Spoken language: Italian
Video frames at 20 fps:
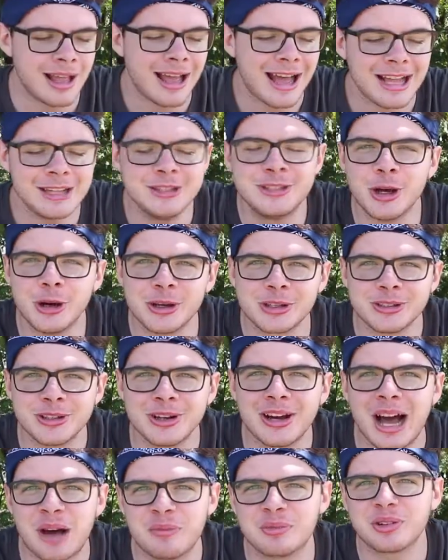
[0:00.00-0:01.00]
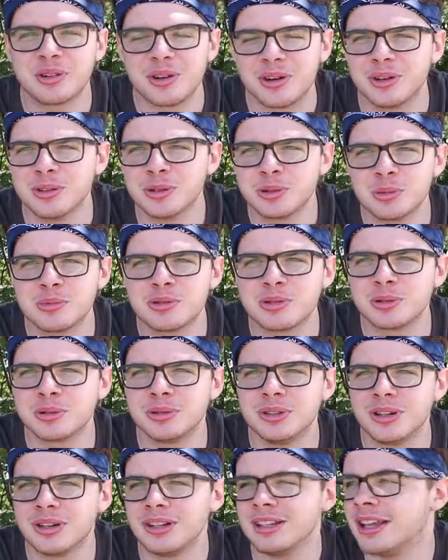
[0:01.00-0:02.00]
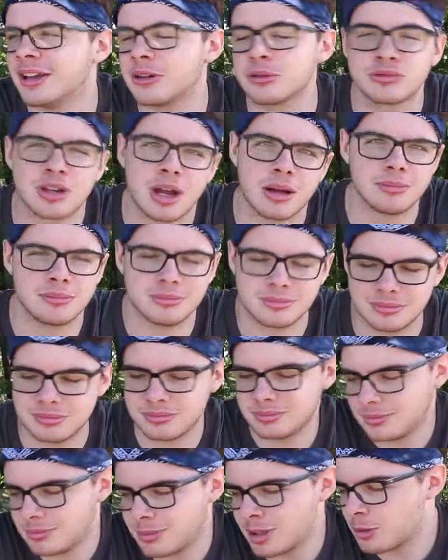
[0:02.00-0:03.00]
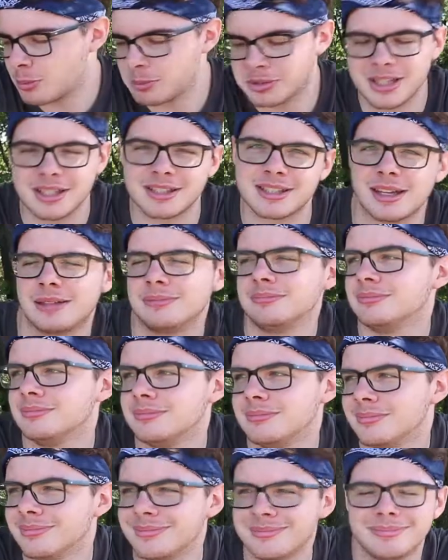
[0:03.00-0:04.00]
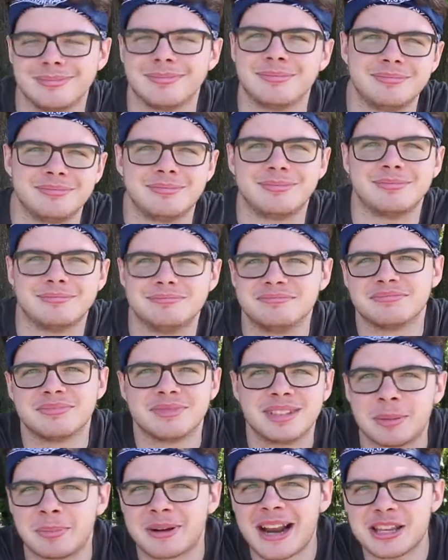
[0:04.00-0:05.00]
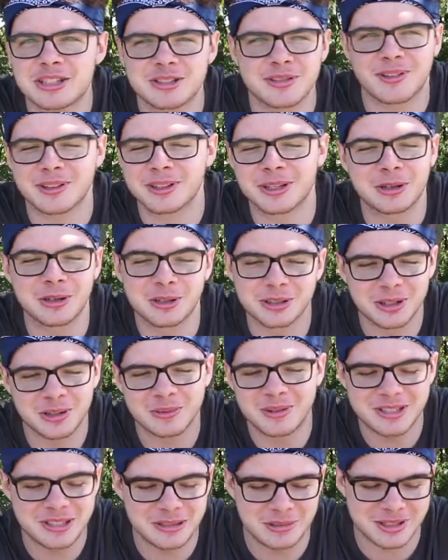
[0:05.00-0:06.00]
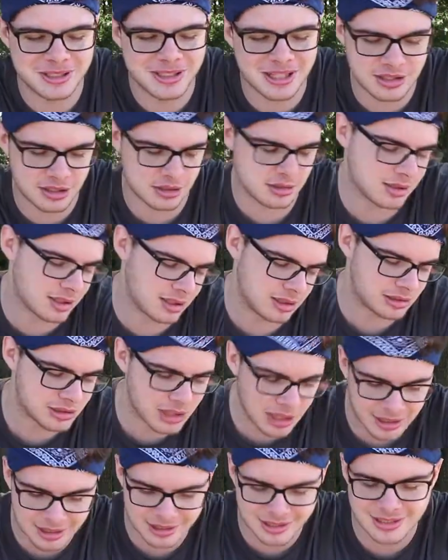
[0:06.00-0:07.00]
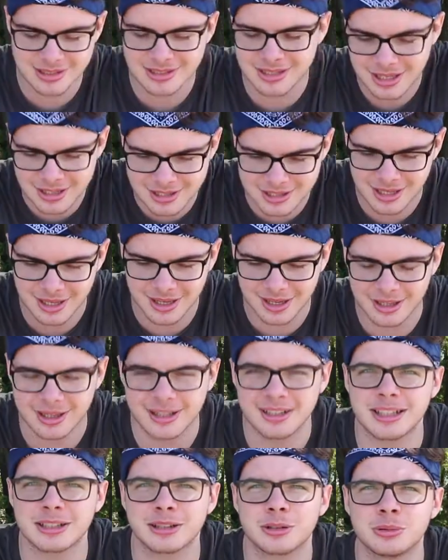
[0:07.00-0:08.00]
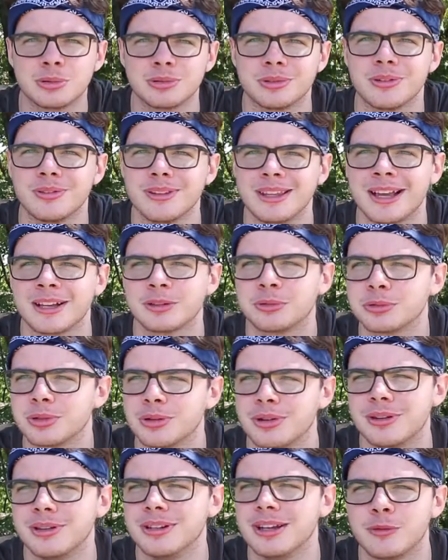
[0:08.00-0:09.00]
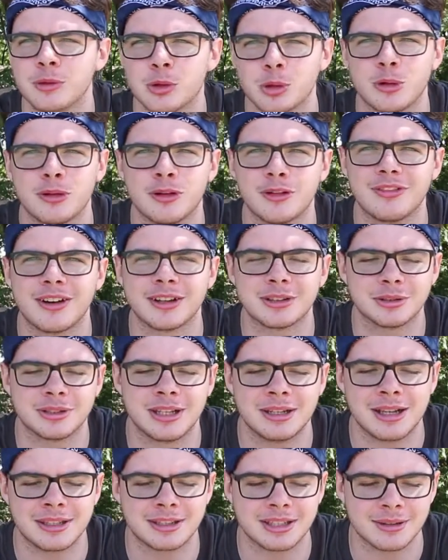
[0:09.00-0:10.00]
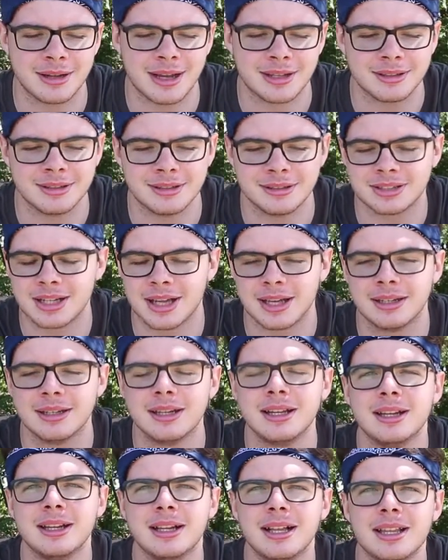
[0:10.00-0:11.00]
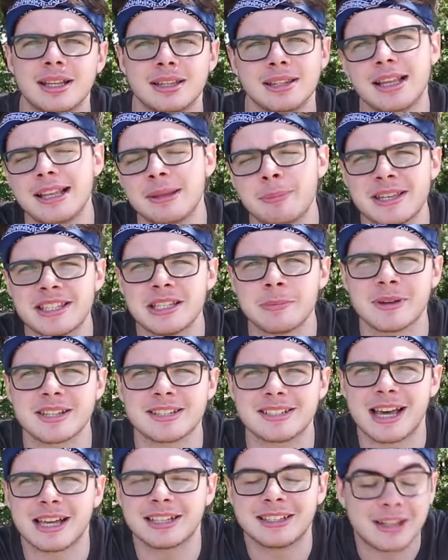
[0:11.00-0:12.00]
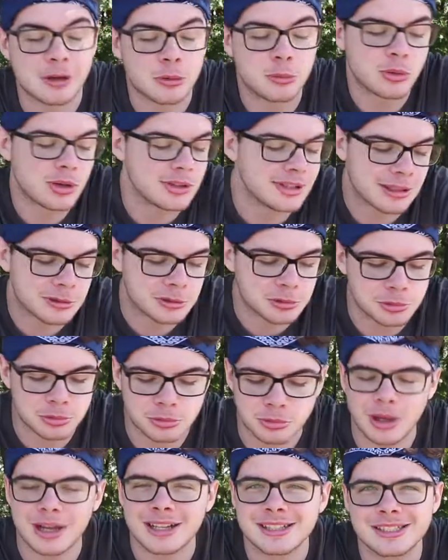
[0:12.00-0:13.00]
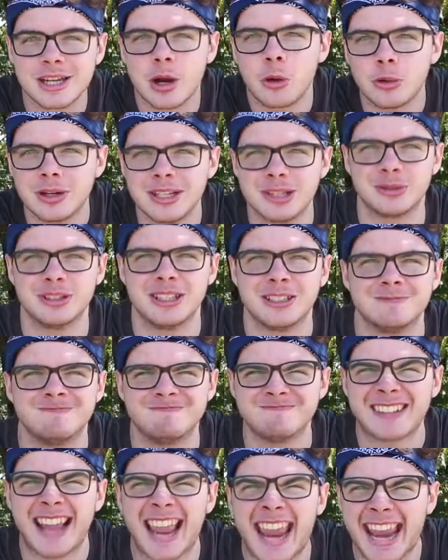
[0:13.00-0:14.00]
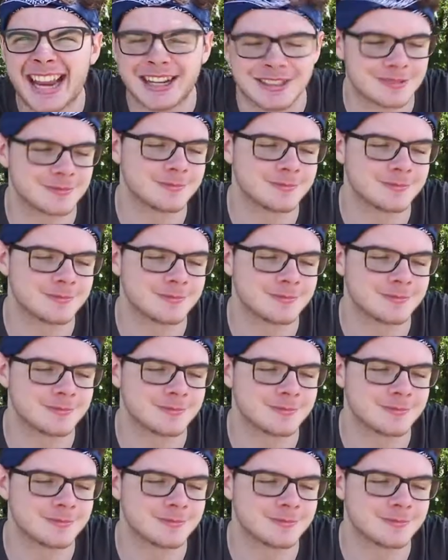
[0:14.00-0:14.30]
a giorno apro YouTube Studio, lì ero già, mi ero abbastanza depresso, fate conto come situazione, nel senso che, cioè, che tristezza, è andato tutto via, tutto il lavoro che avevo fatto negli altri anni, cioè, nei mesi passati era comunque andato tutto a ciaoni, quindi, eh